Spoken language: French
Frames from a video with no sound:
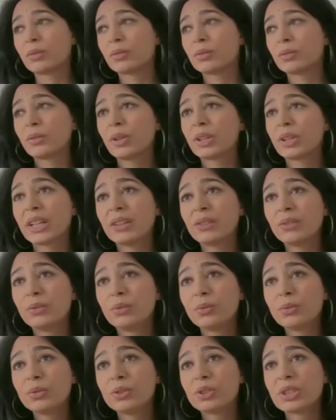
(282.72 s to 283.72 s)
le cadre
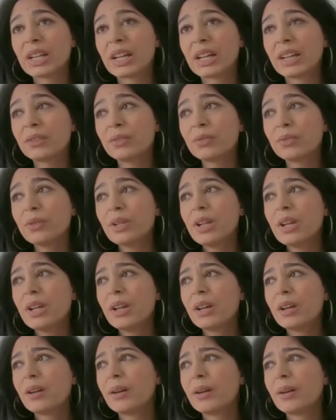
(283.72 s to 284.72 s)
d'une autre génération,
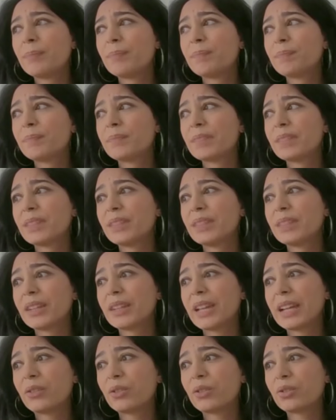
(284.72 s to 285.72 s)
euh, il y
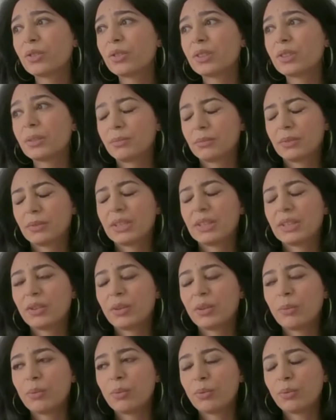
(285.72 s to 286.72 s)
a quelque chose qui
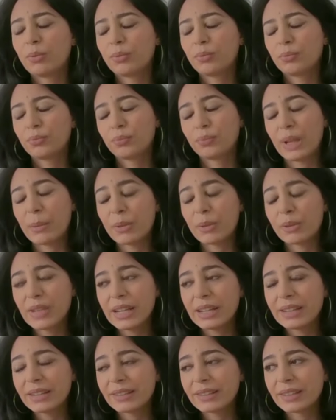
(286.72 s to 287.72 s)
semble
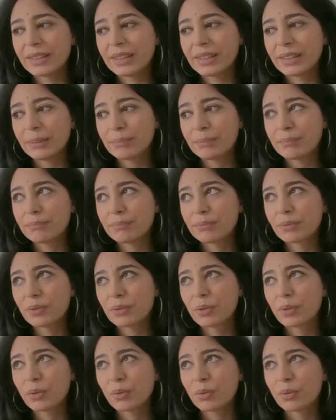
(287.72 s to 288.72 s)
fondamental, c'est ce
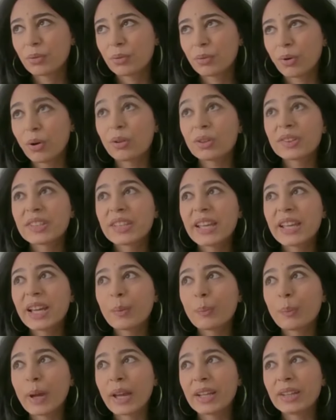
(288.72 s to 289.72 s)
que
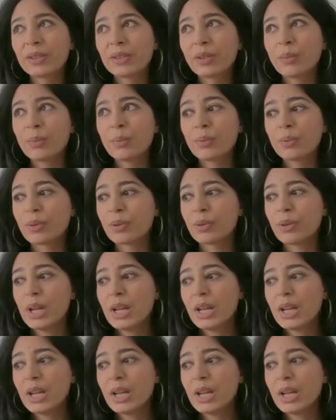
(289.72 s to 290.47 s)
Rancière, par exemple, euh,